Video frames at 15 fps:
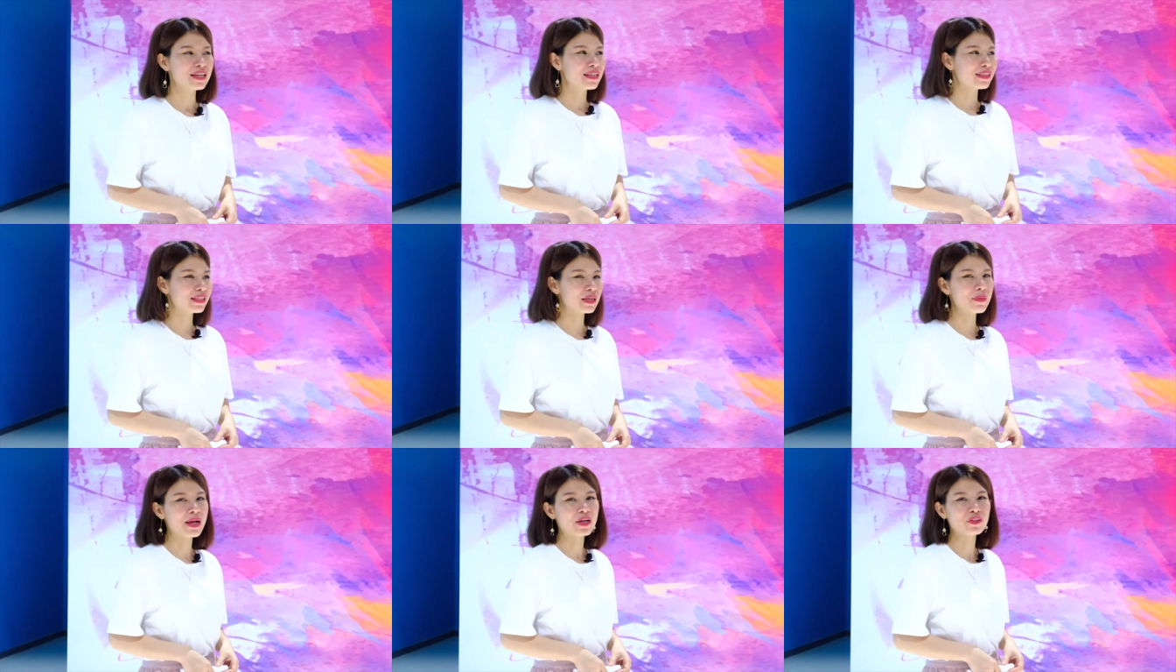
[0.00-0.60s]
thì
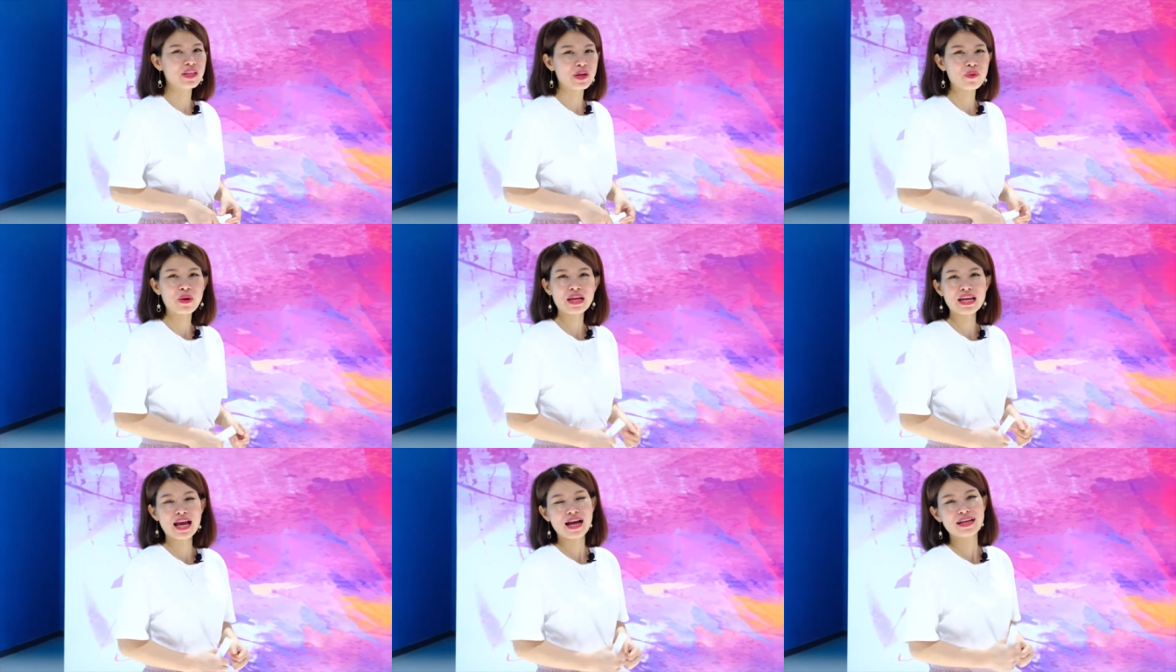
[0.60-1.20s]
các bạn có thể
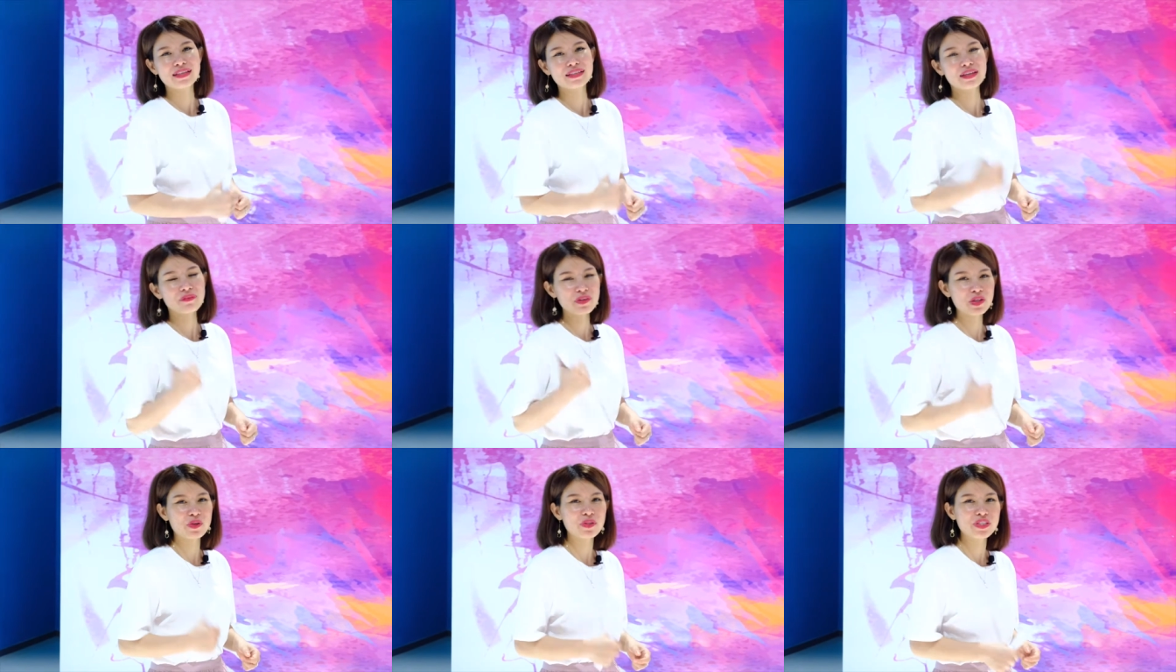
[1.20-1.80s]
quay lại các
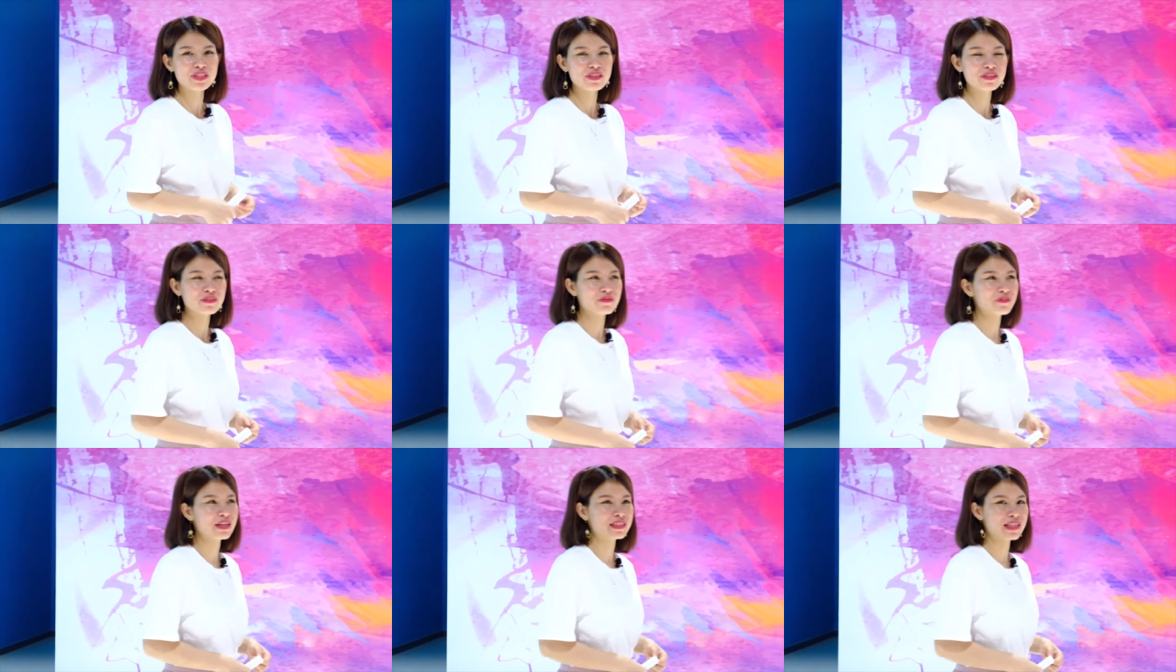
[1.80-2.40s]
video trước
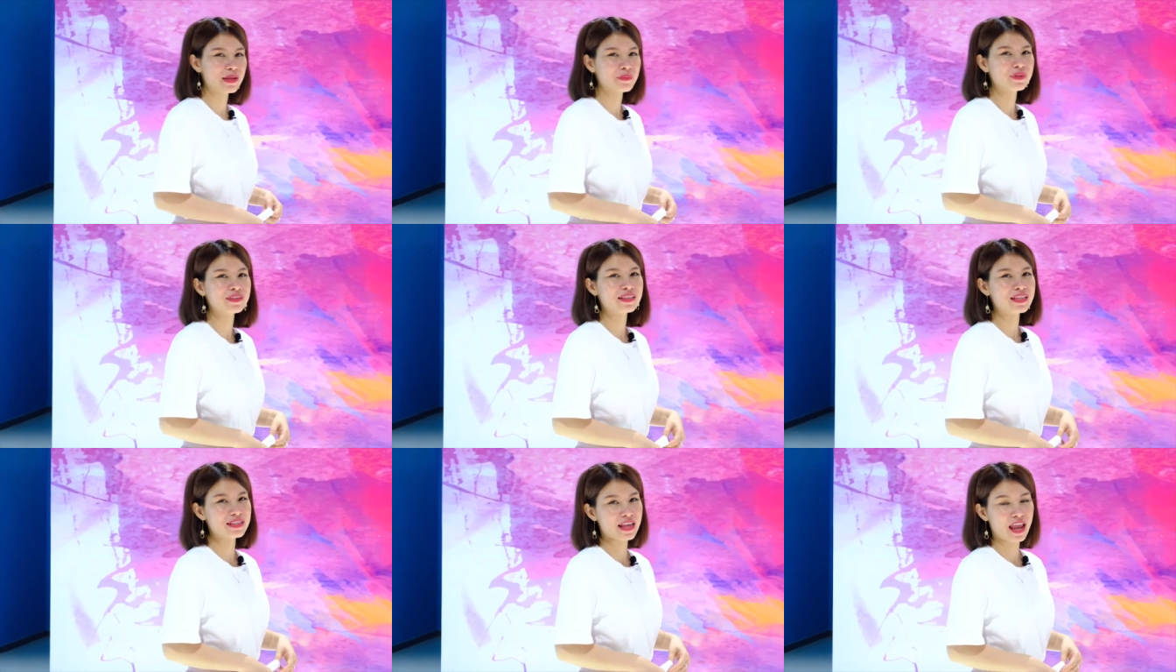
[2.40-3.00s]
và xem Hường
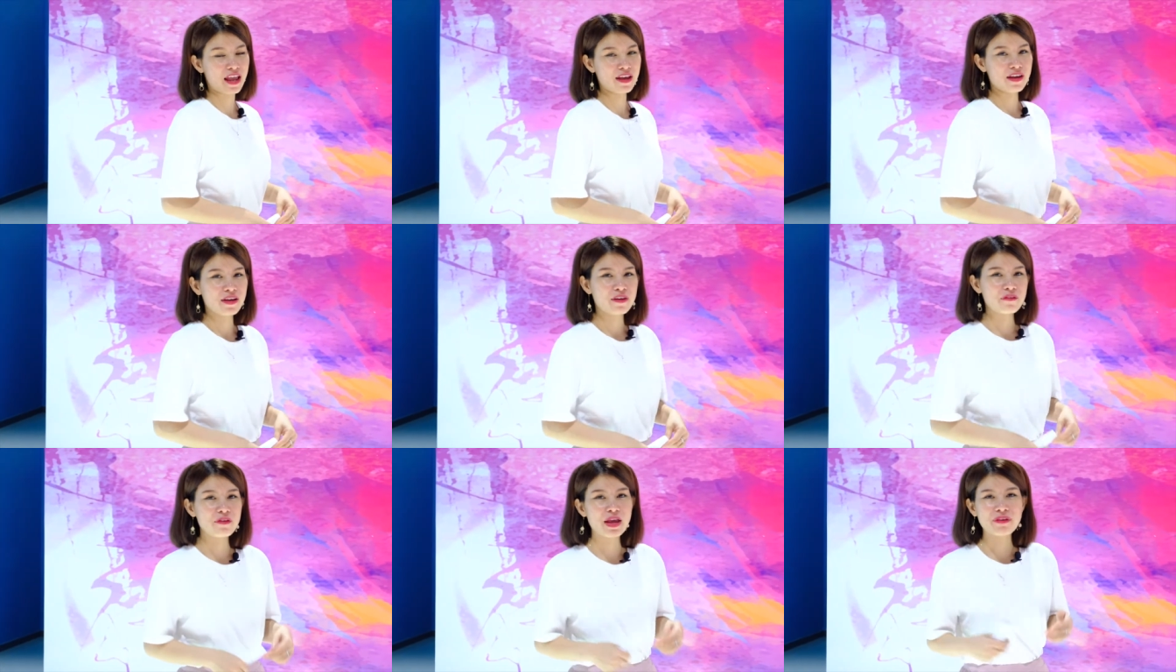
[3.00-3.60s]
chia sẻ
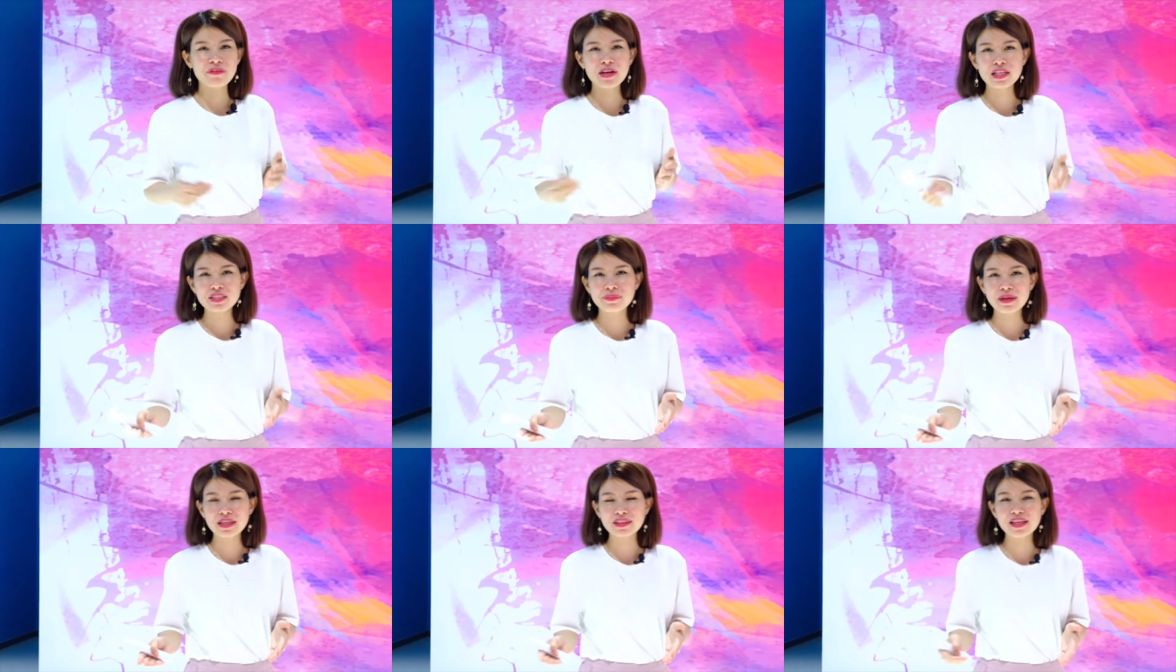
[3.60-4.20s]
về
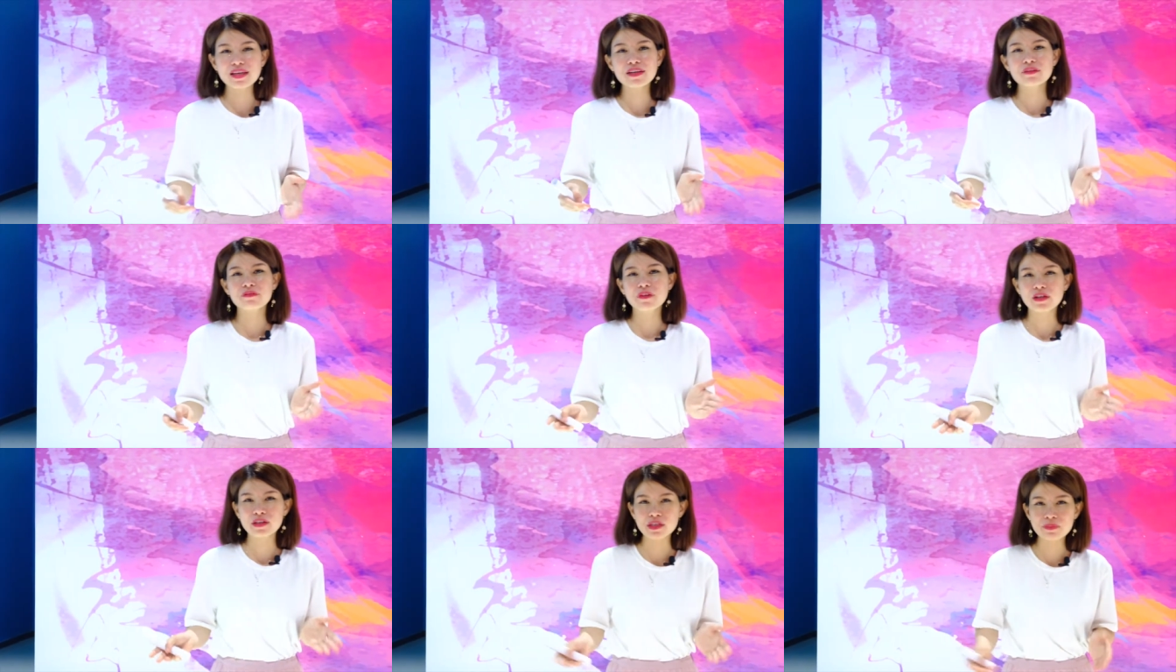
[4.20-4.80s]
affiliate marketing,
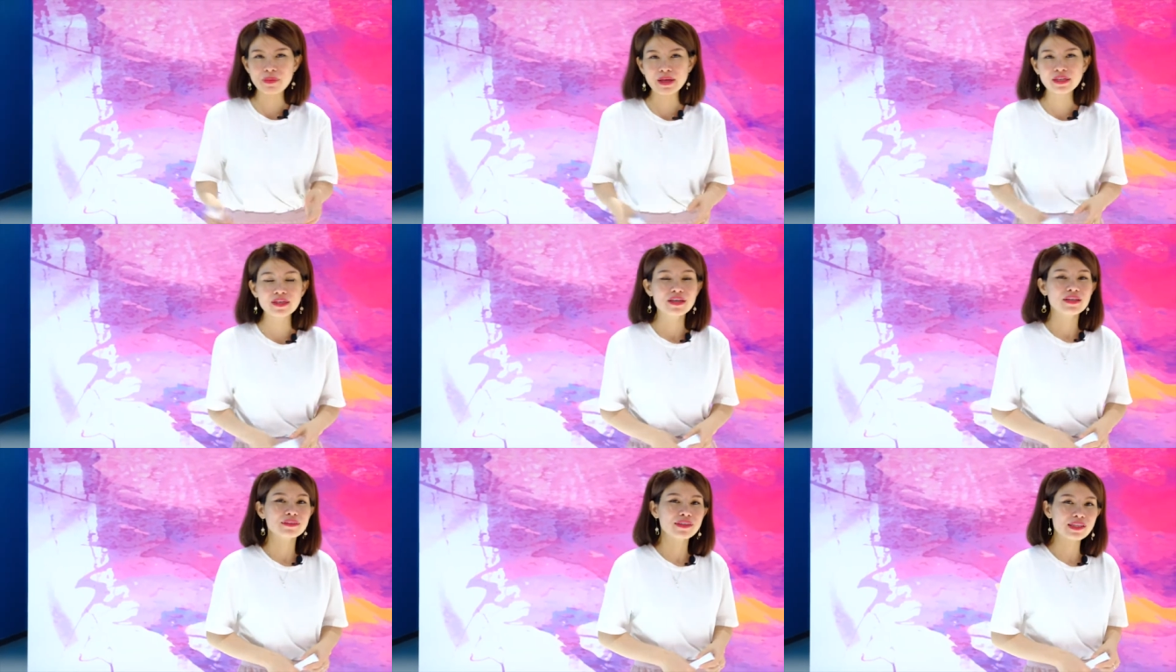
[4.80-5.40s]
về Clickbank,
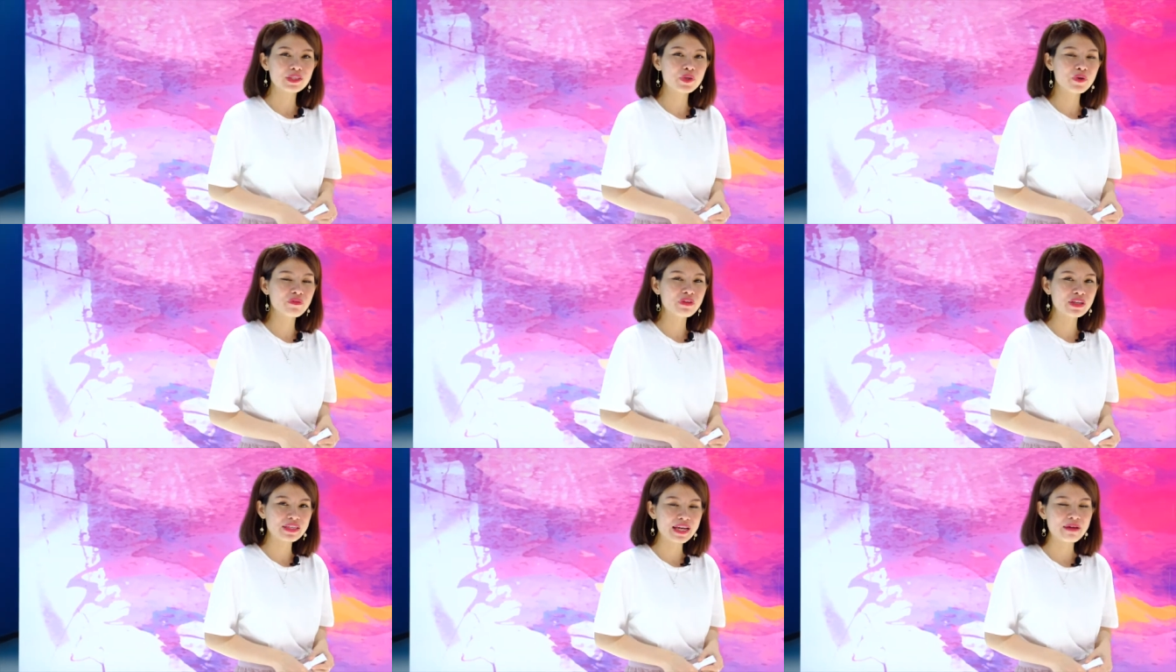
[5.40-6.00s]
cách ngồi
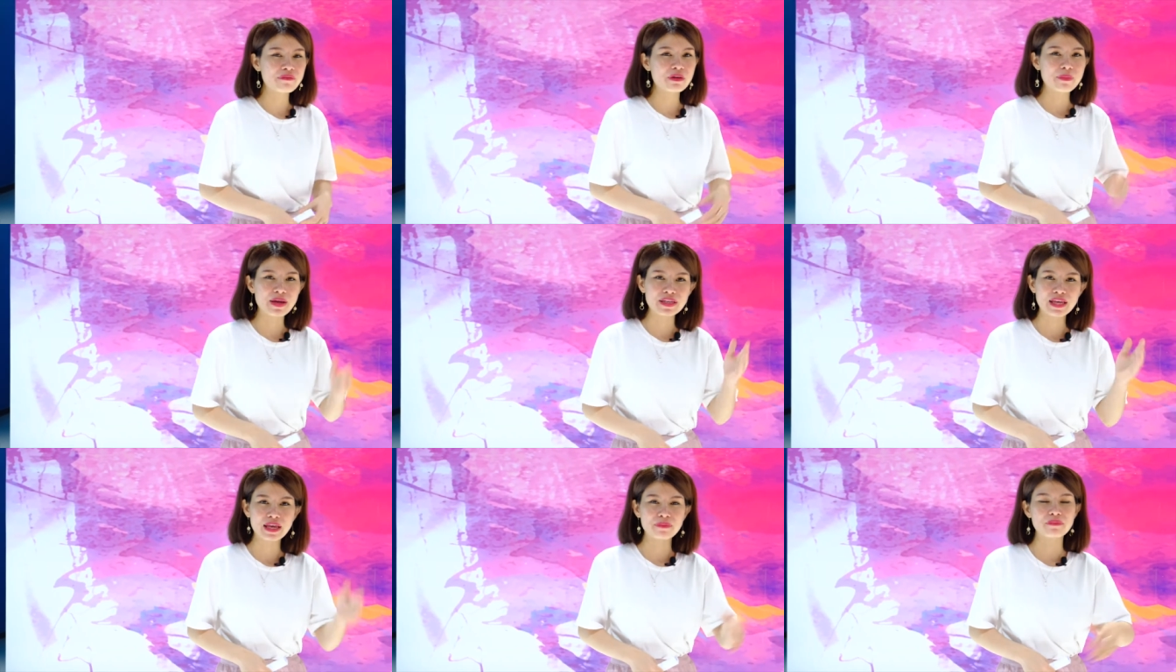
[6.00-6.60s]
Việt Nam và
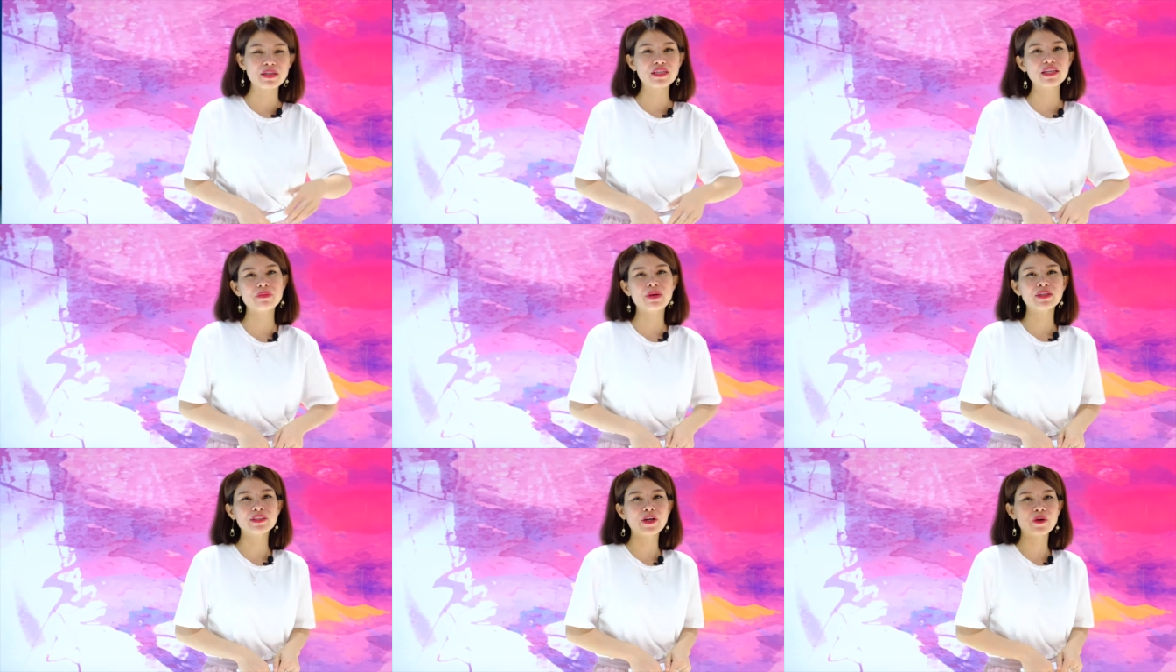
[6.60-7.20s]
bán hàng bên kia
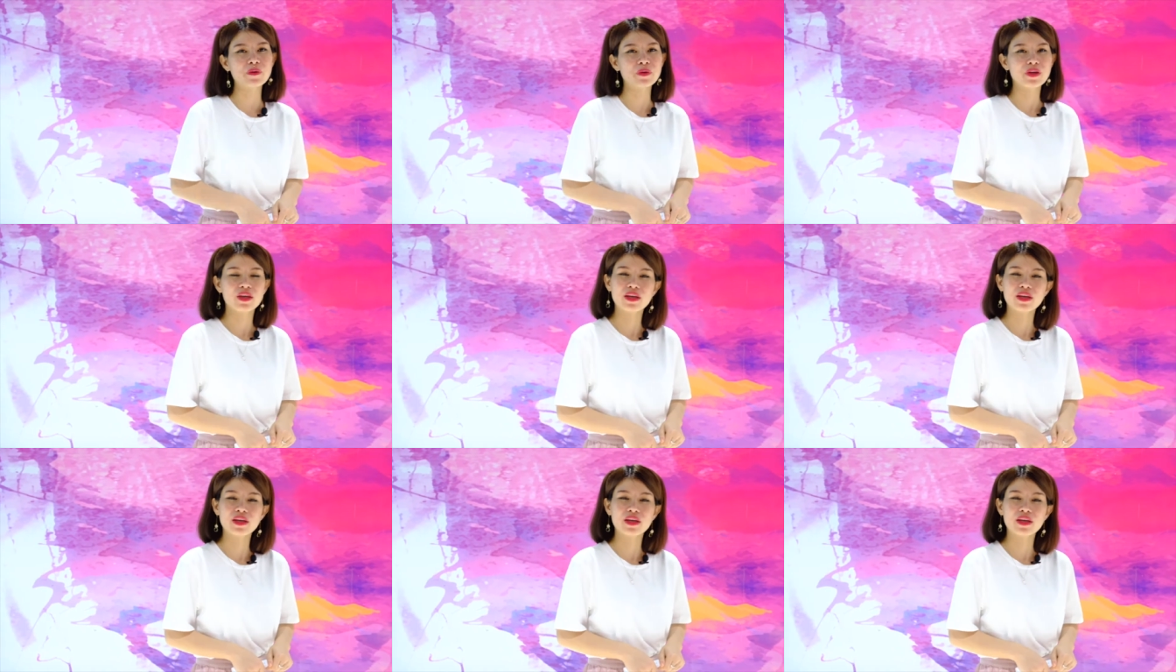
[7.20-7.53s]
bán cầu.